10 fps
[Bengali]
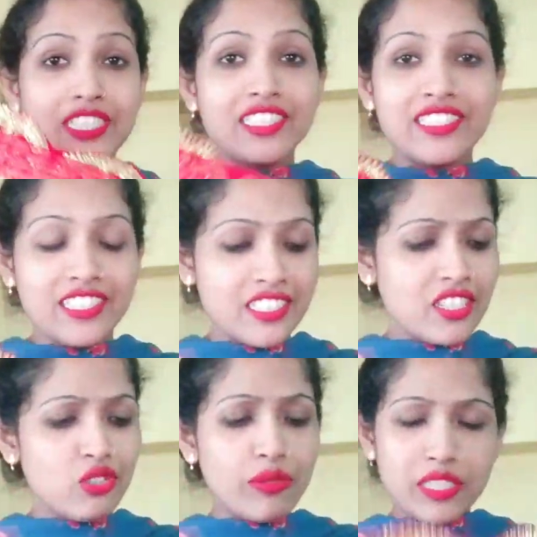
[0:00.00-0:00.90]
বেশি নিয়েছে
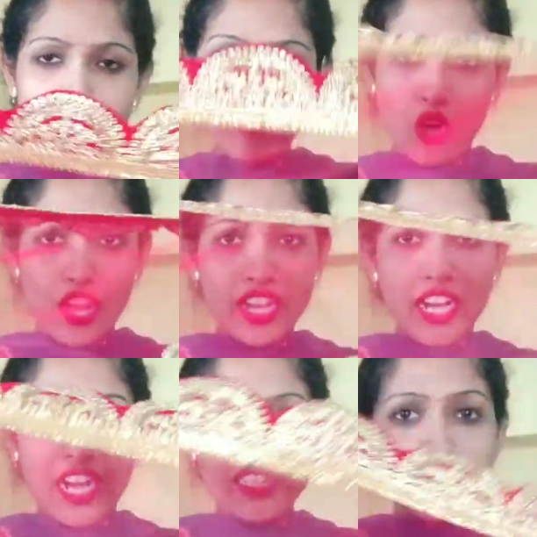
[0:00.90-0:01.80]
কিন্তু বেশ ভরা
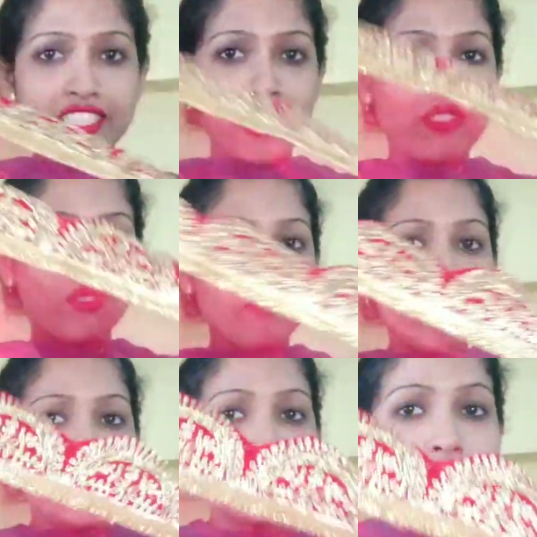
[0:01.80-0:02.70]
কাজ আছে দেখো তোমরা
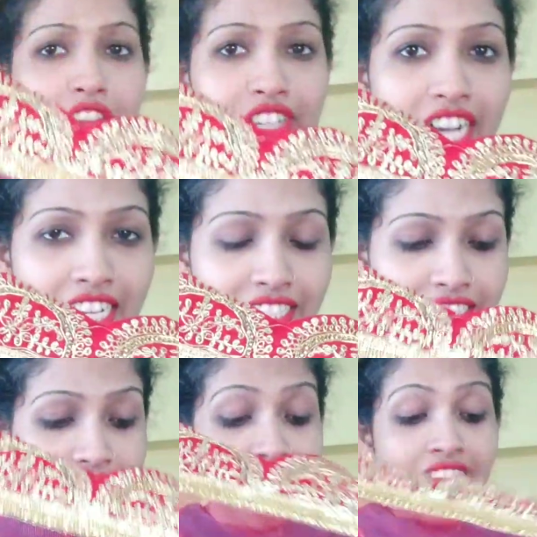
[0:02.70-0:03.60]
বেশ ভালোই কাজ
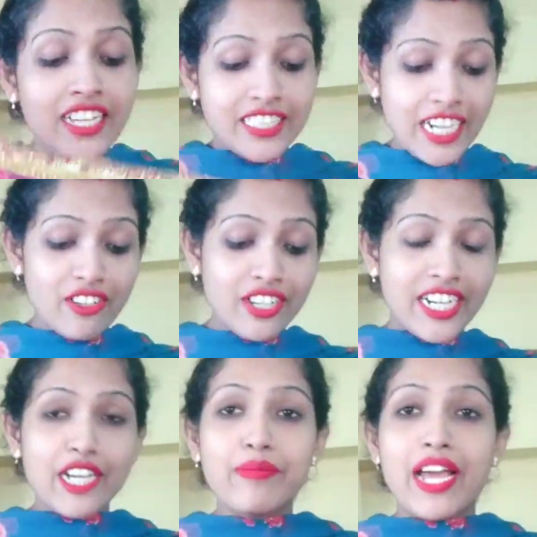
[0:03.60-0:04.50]
আছে যাই হোক
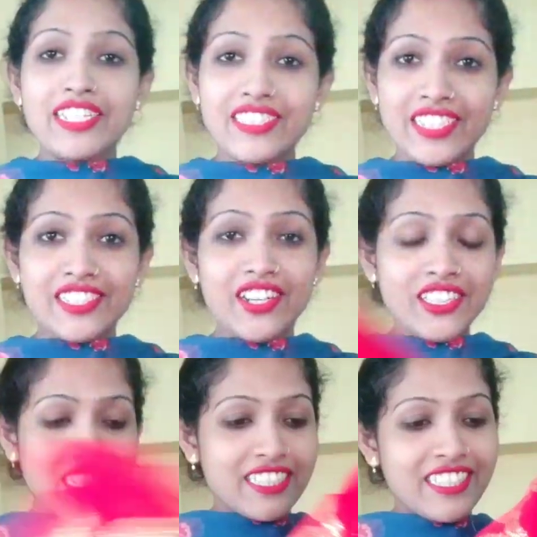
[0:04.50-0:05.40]
এটার প্রাইস নিয়েছিল
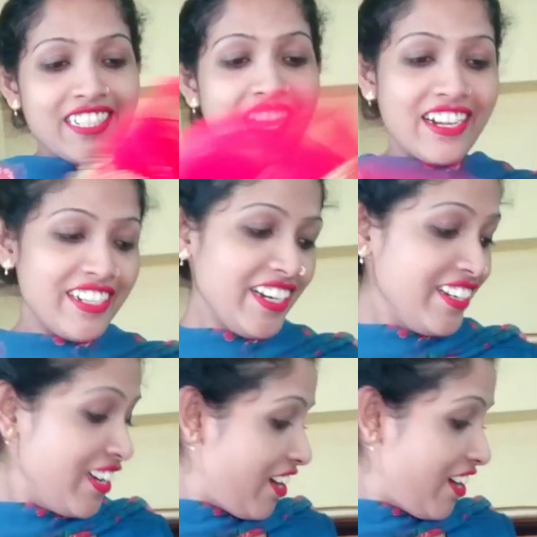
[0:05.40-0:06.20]
সিক্সটিন হান্ড্রেড